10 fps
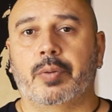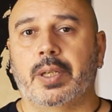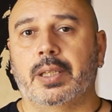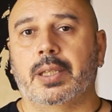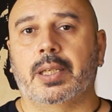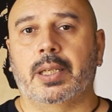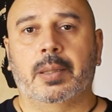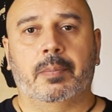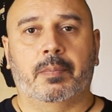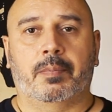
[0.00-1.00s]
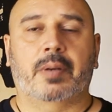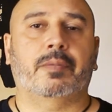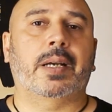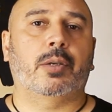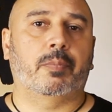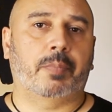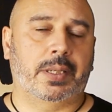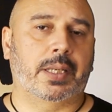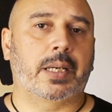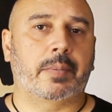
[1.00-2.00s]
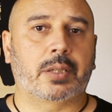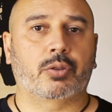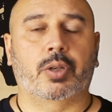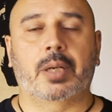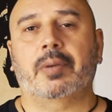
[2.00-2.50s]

quindi per fare compagnia alle persone,